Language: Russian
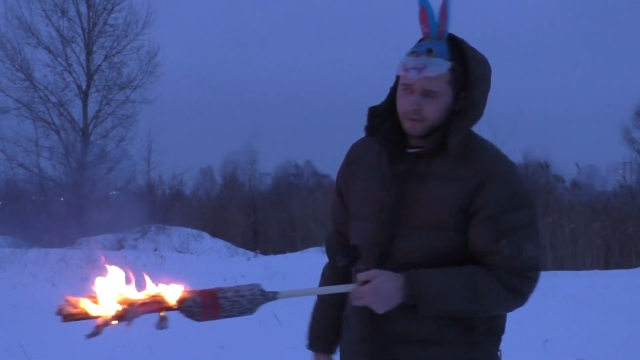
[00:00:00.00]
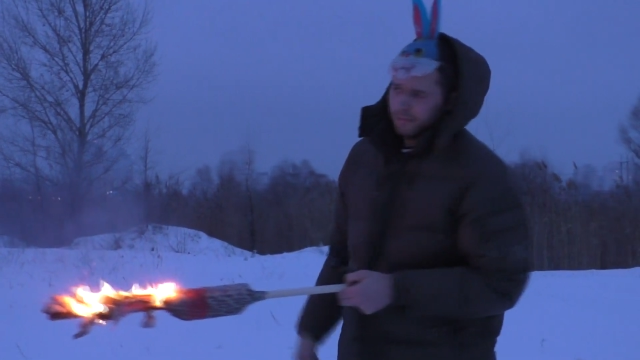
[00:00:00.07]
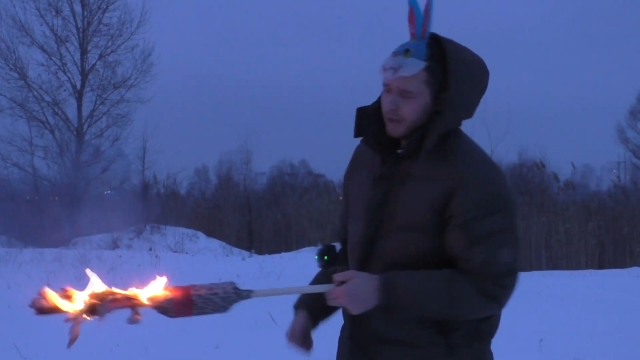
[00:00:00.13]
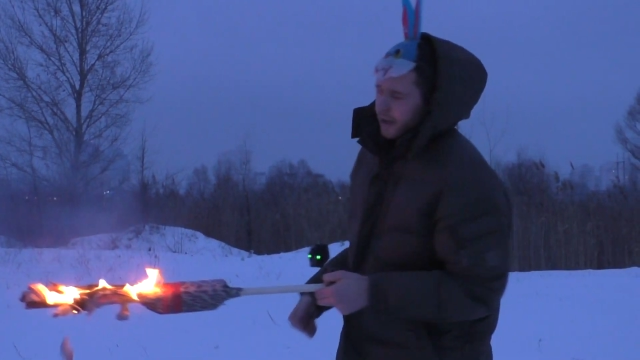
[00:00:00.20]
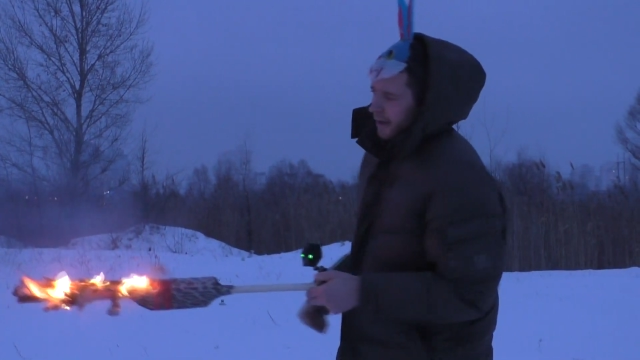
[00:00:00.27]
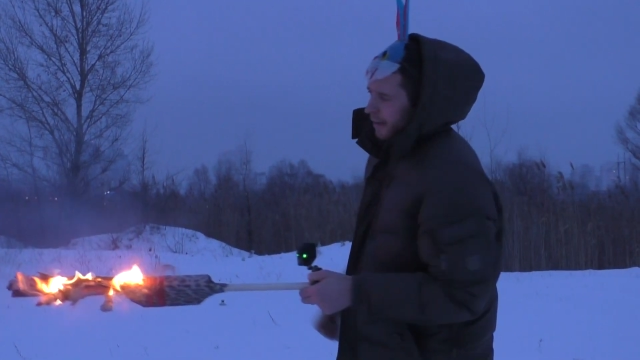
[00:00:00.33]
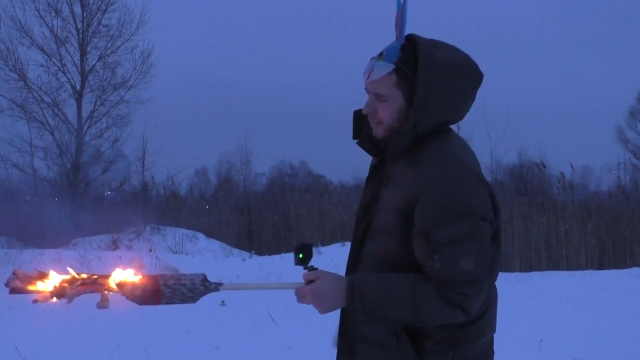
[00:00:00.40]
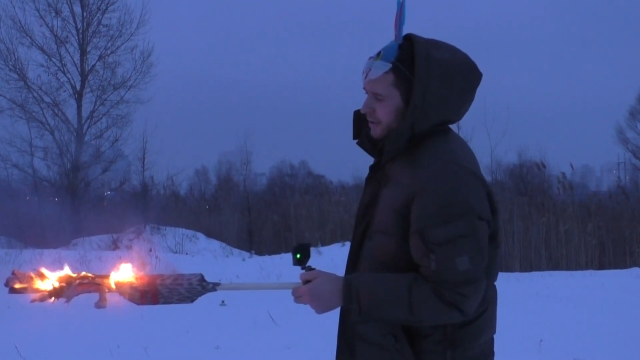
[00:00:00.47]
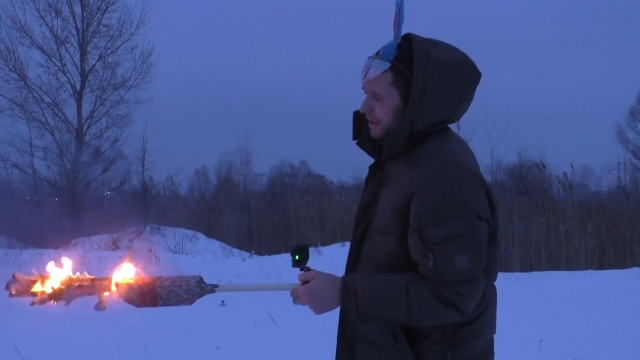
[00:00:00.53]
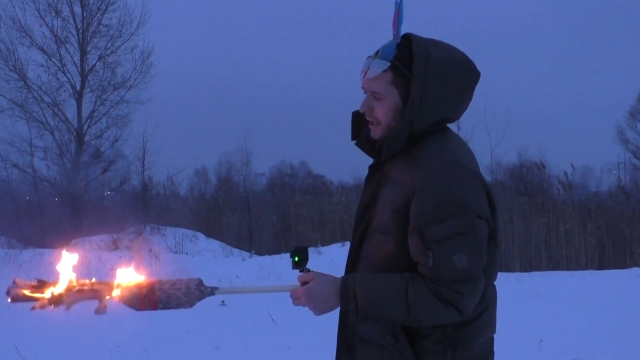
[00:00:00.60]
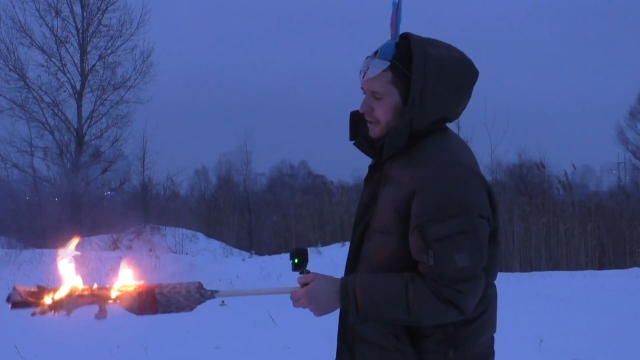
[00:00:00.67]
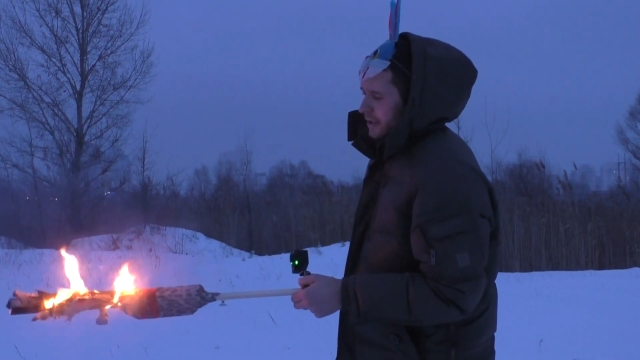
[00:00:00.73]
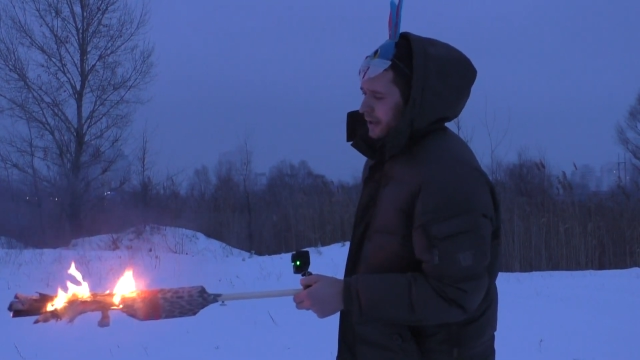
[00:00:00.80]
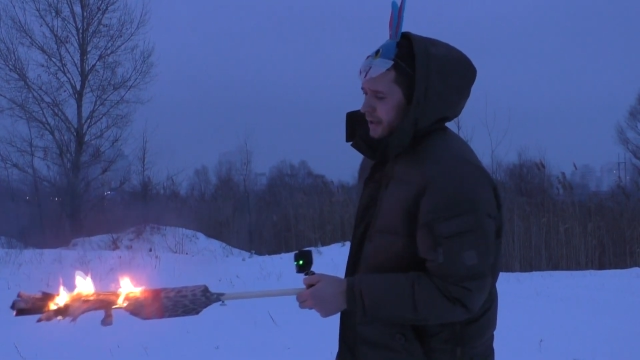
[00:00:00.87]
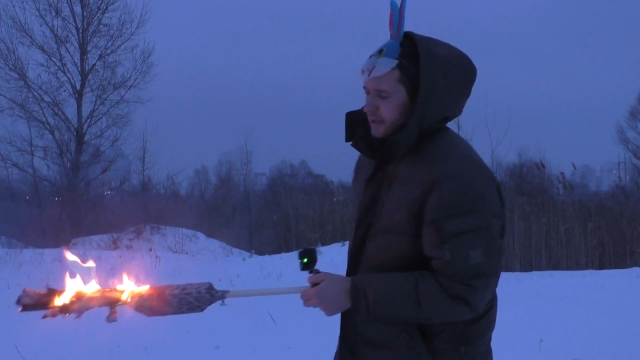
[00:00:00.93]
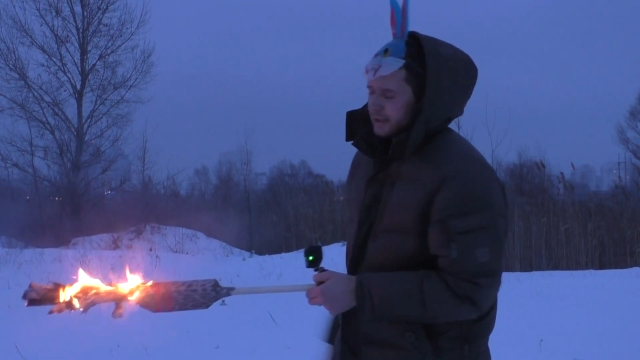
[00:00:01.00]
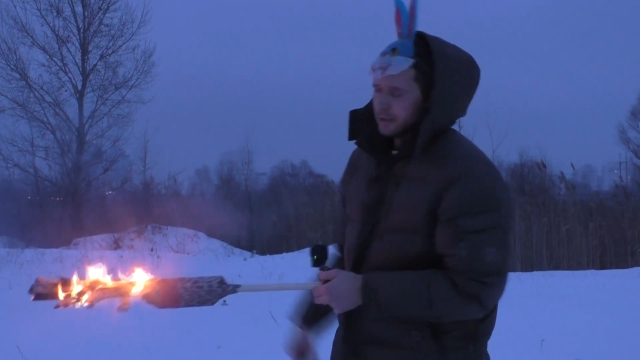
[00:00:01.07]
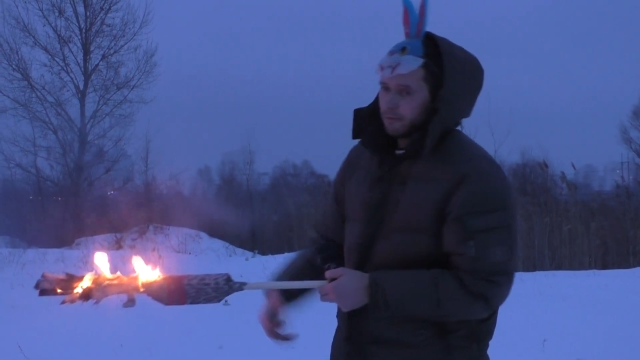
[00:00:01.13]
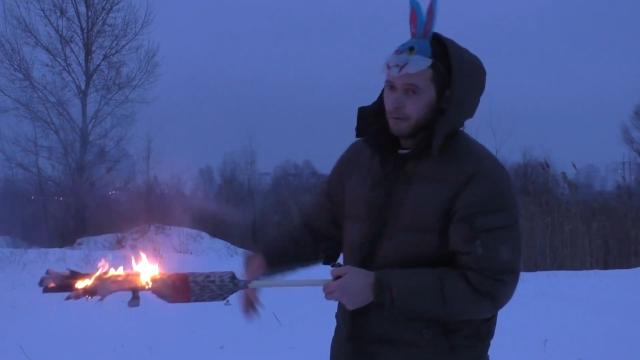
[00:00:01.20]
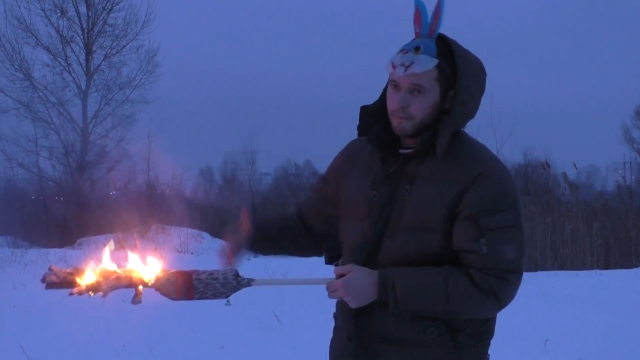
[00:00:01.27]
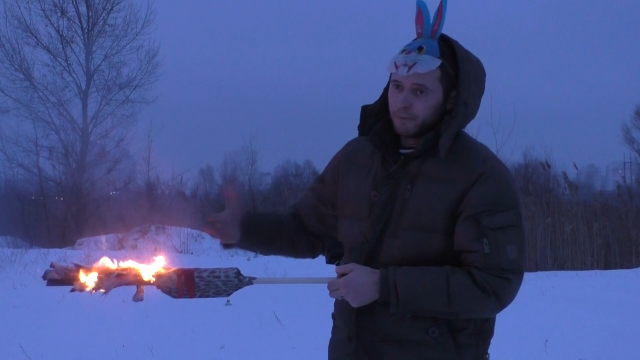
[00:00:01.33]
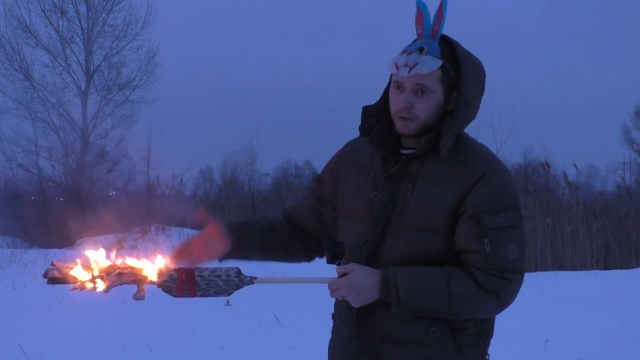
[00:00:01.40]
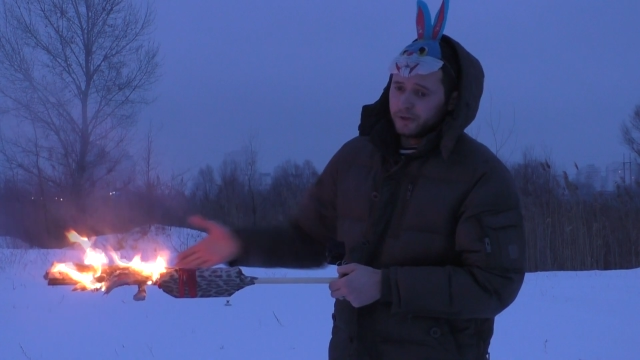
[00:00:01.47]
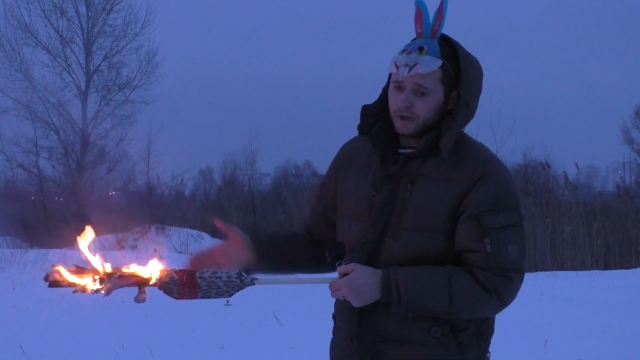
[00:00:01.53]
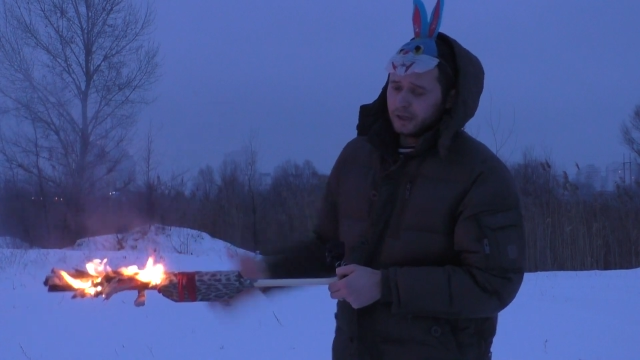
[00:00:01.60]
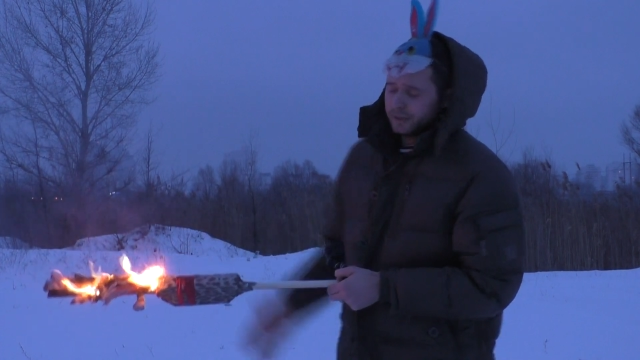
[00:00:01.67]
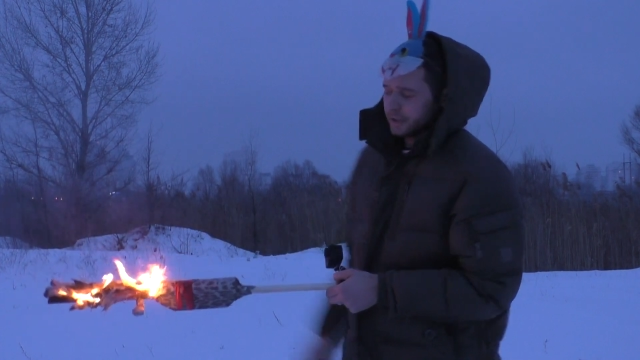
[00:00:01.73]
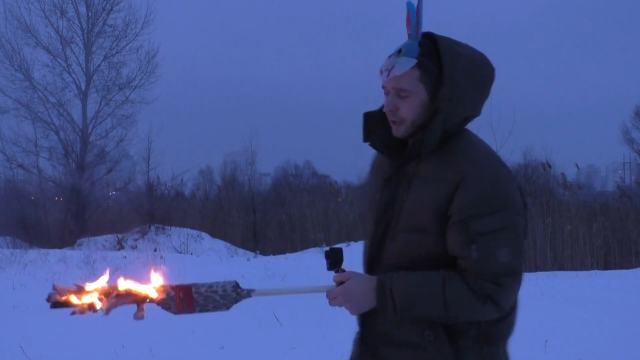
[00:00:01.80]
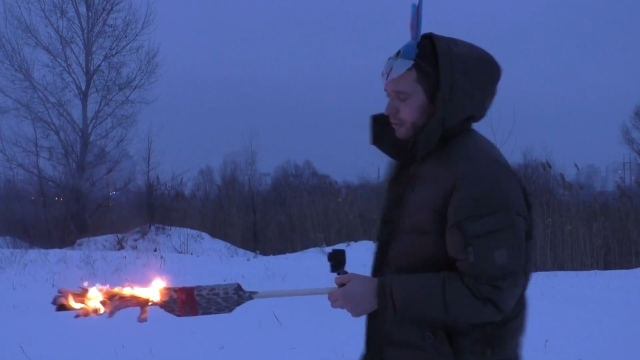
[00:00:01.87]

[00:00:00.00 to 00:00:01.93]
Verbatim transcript: вверх обязательно, если вам понравился